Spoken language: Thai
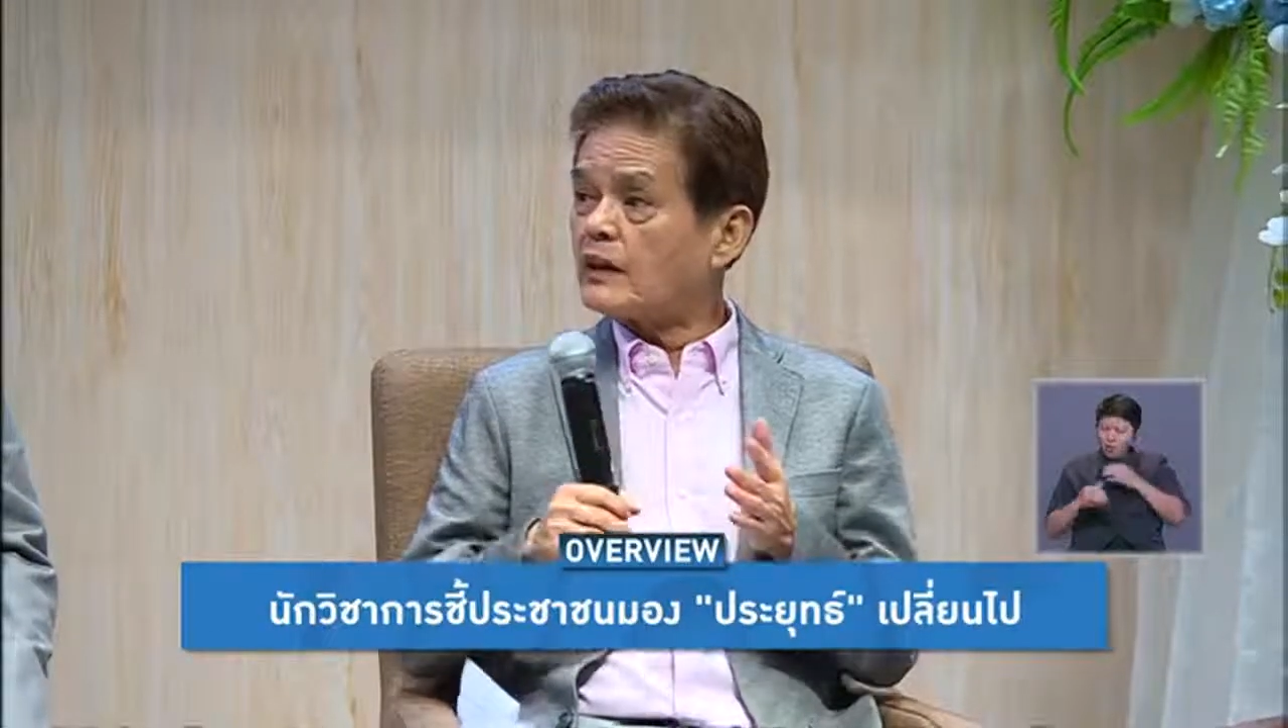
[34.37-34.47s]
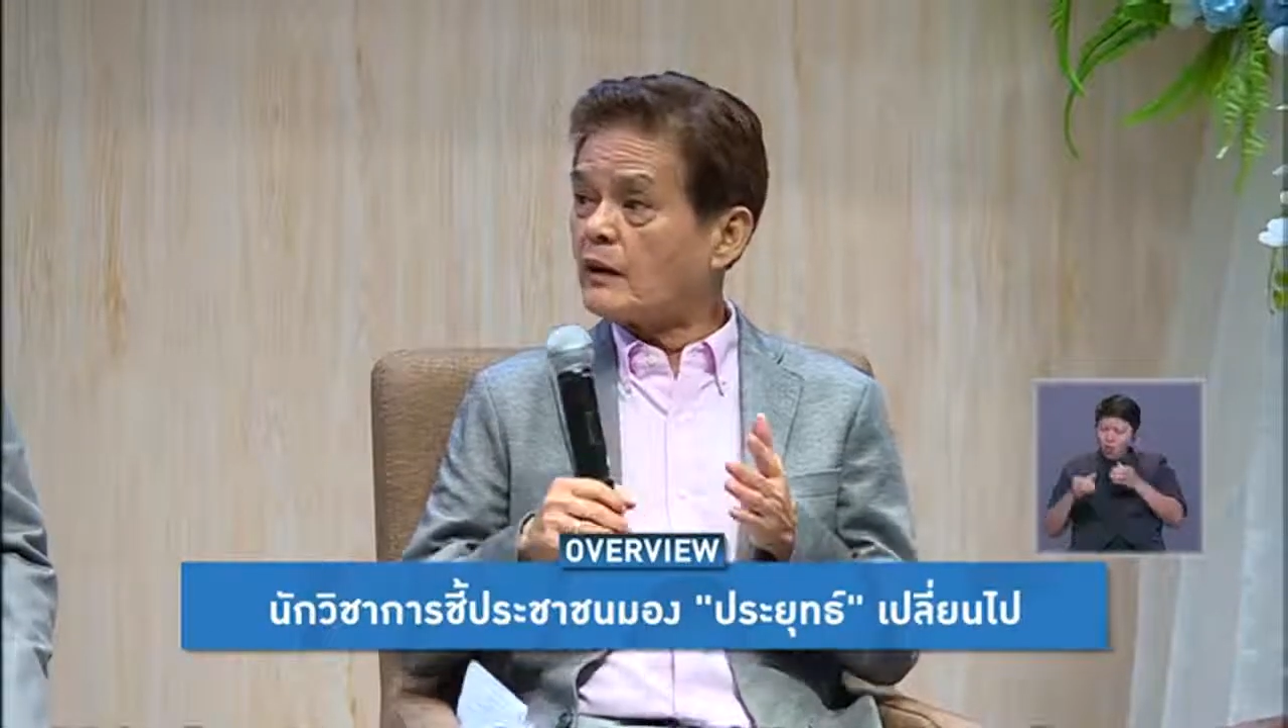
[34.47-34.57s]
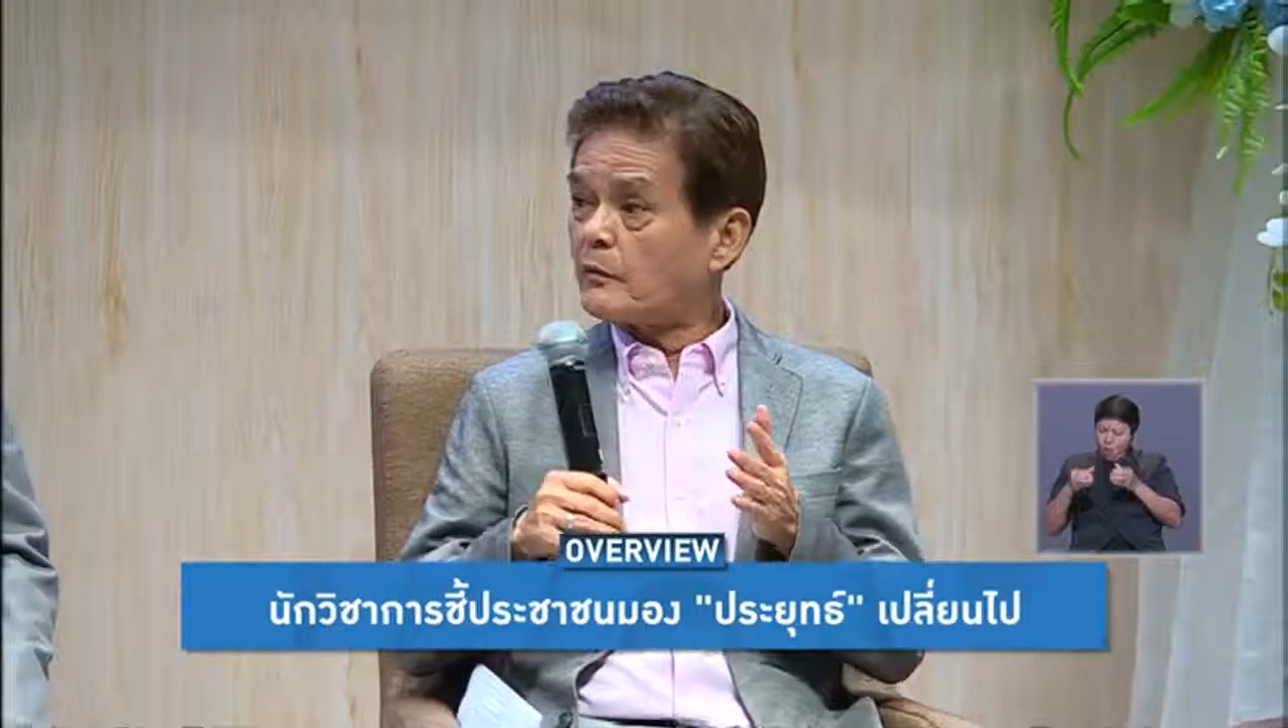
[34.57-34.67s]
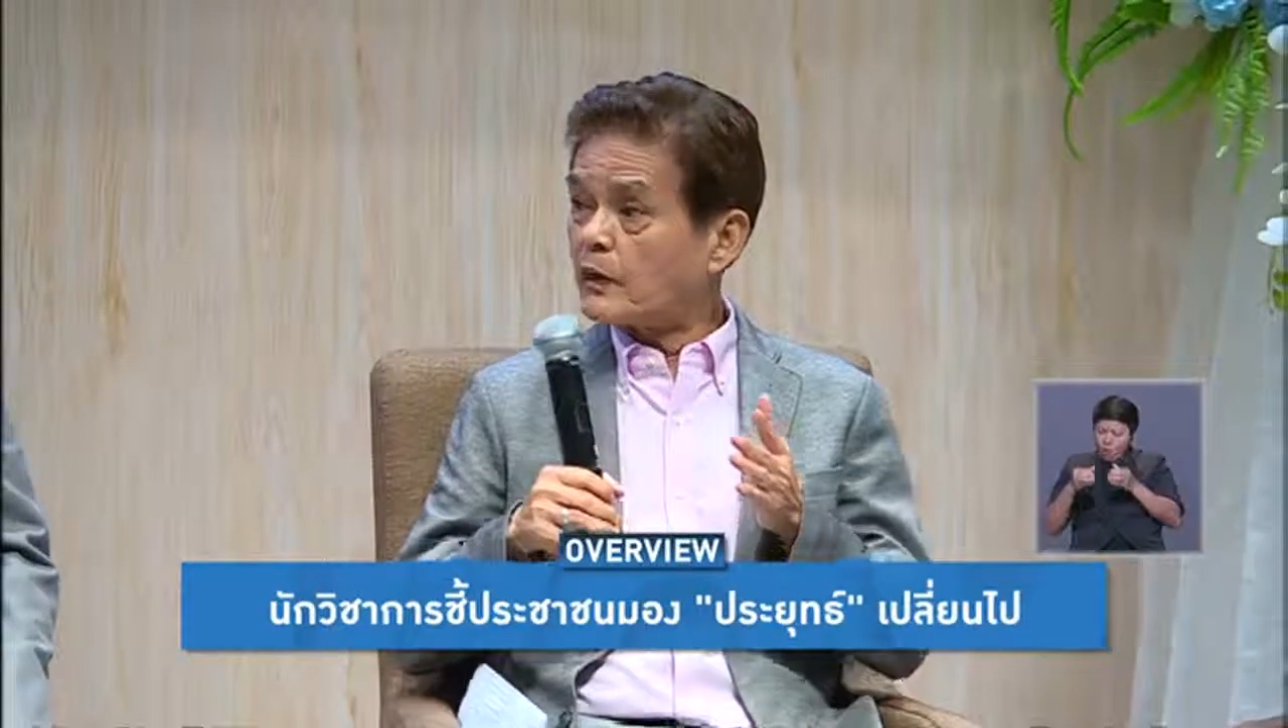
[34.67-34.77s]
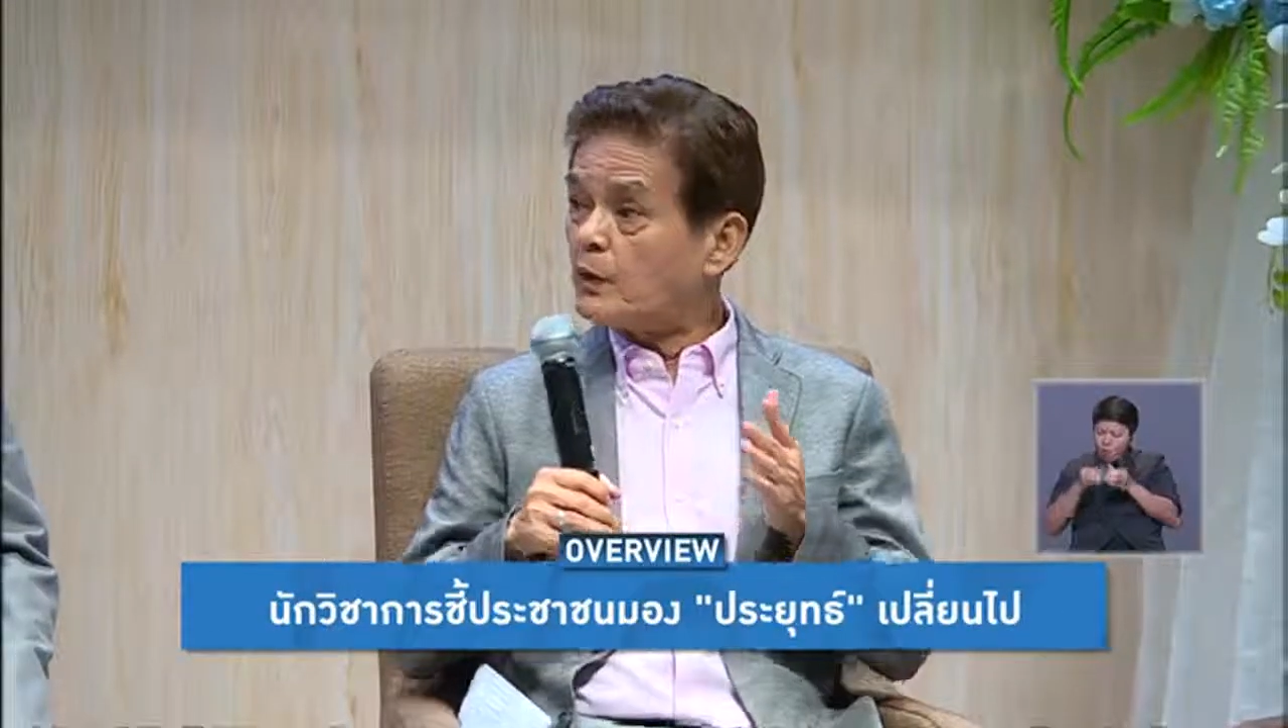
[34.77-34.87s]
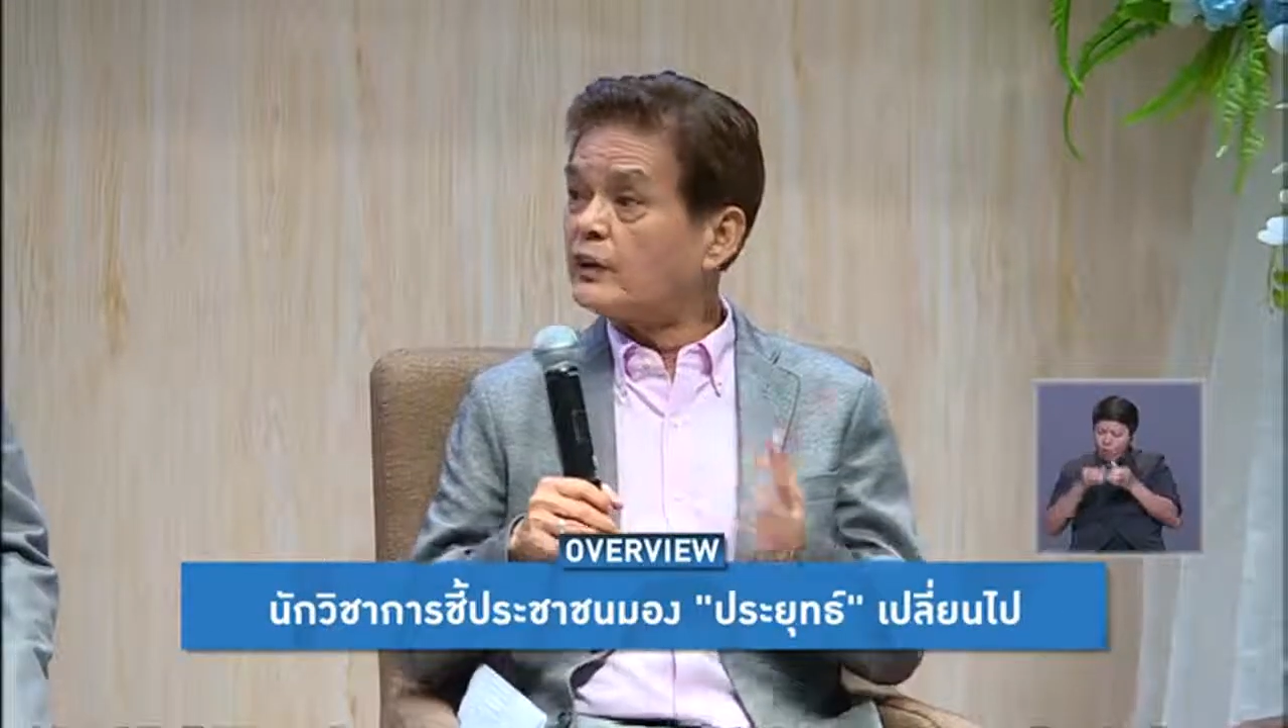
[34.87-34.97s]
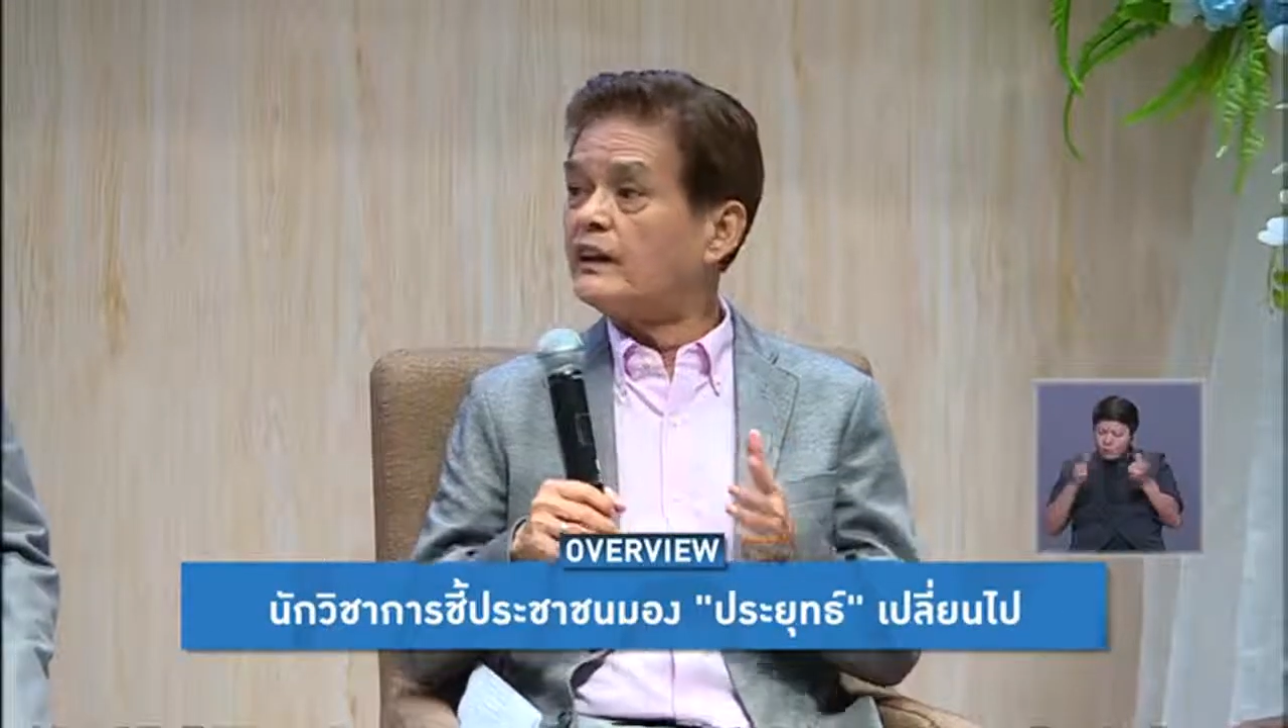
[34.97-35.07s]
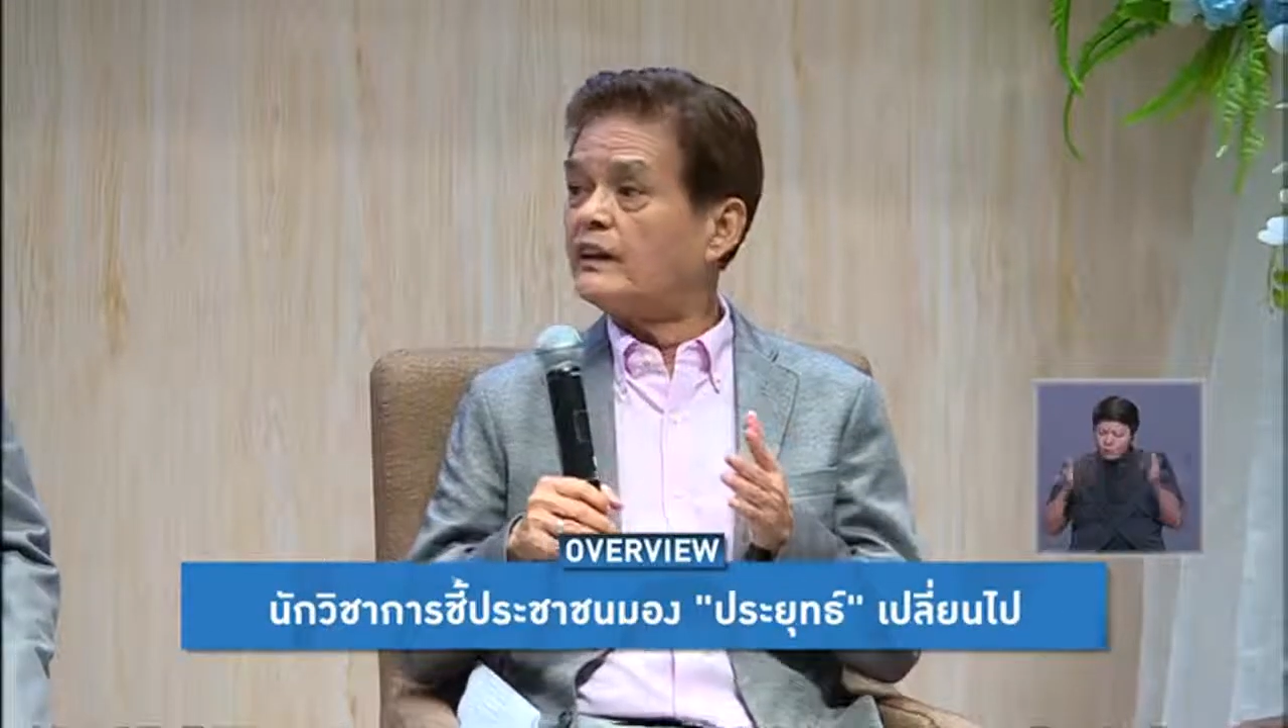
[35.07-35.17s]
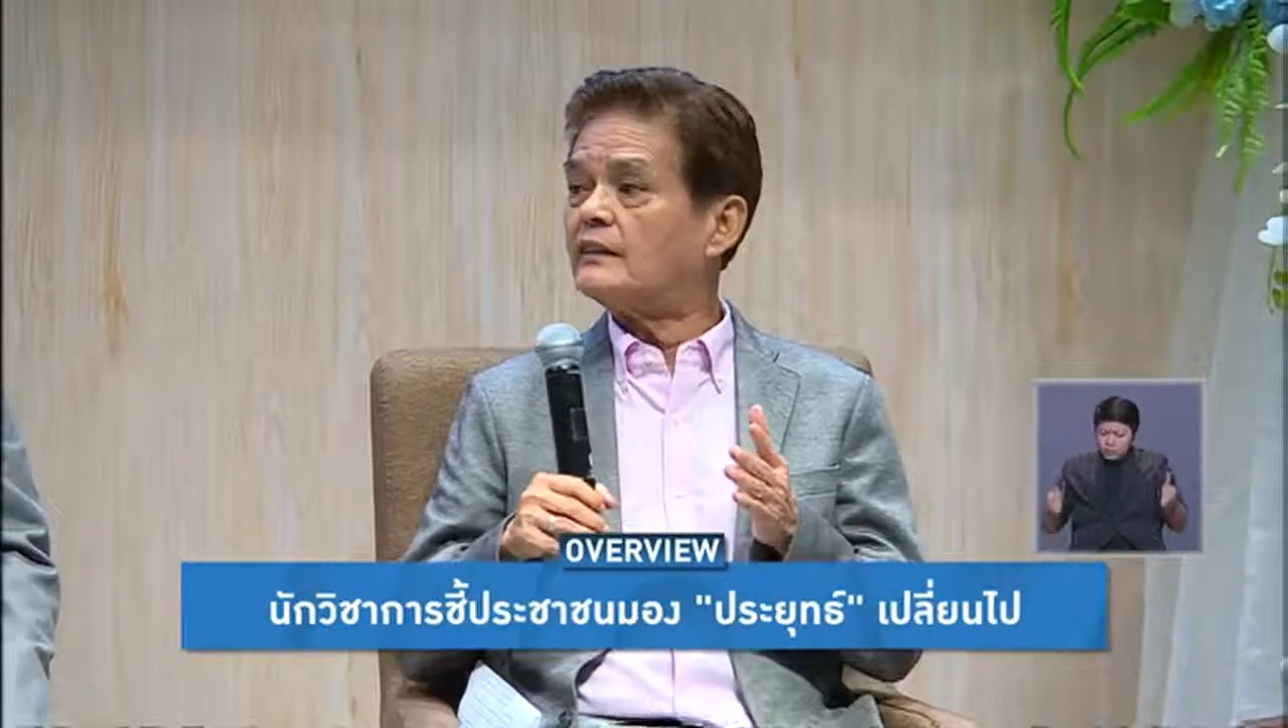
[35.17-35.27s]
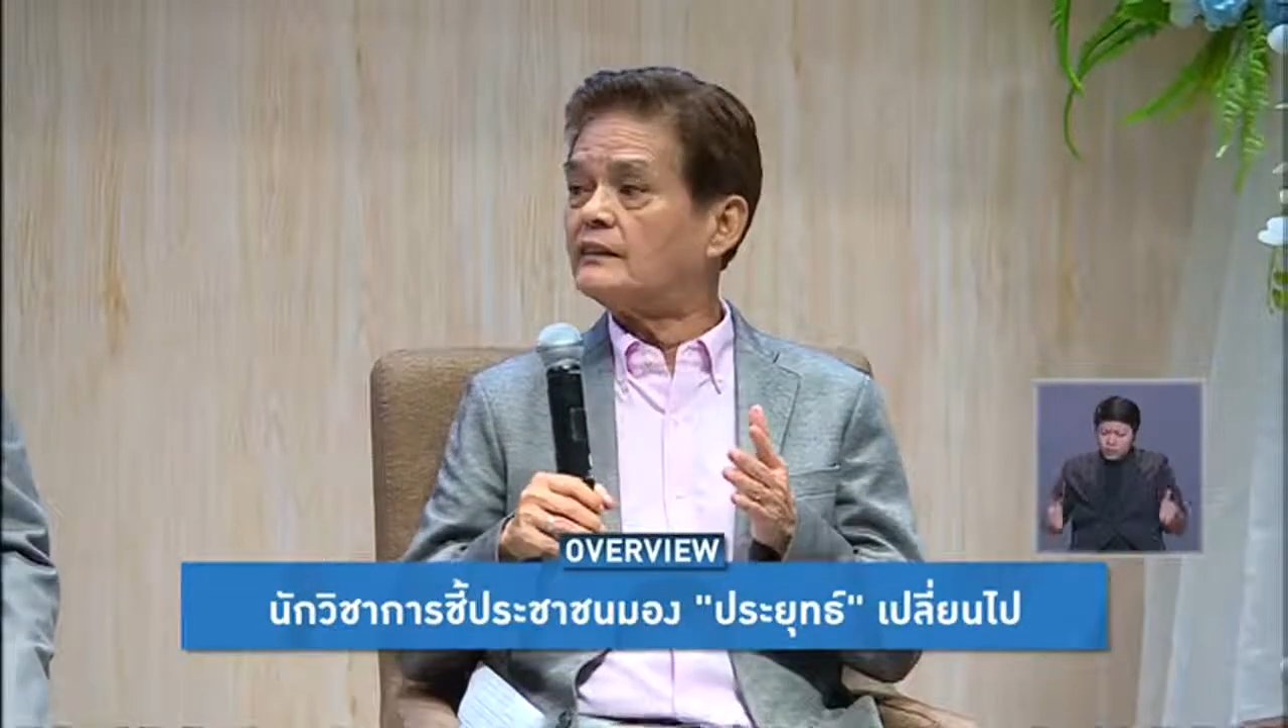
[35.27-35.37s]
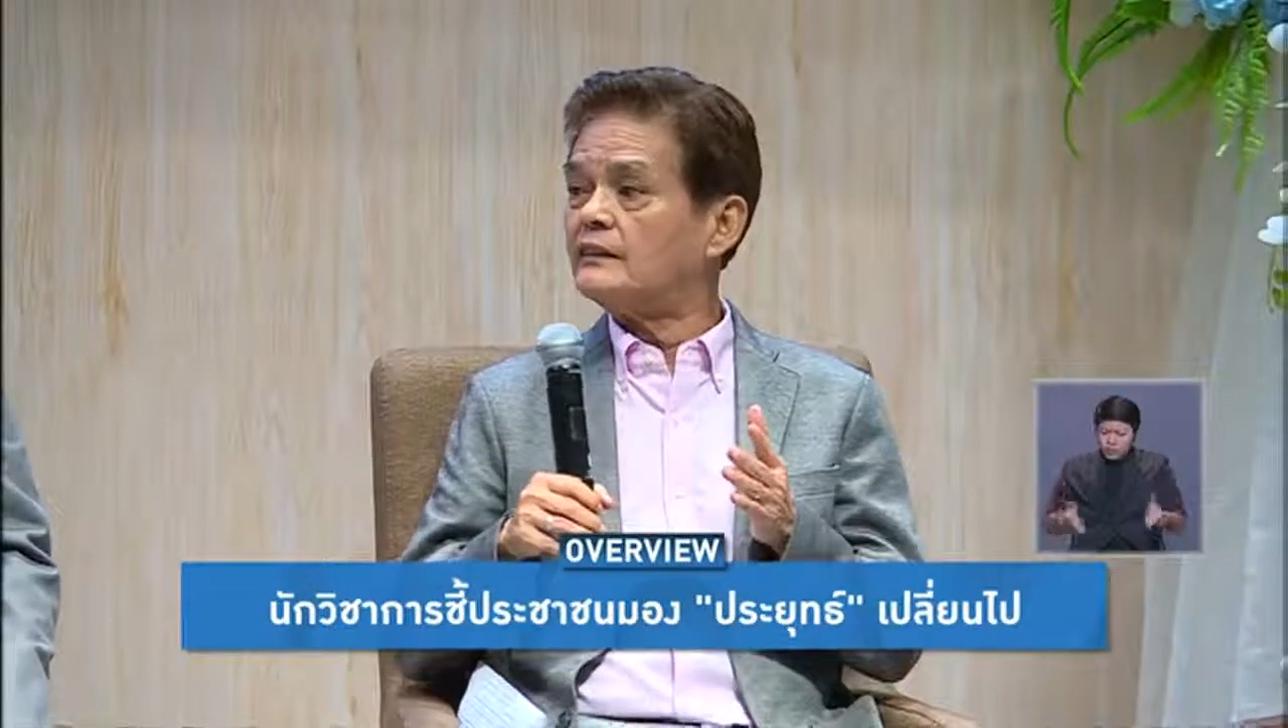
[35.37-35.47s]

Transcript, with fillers: ท่านประยุทธ์เนี่ย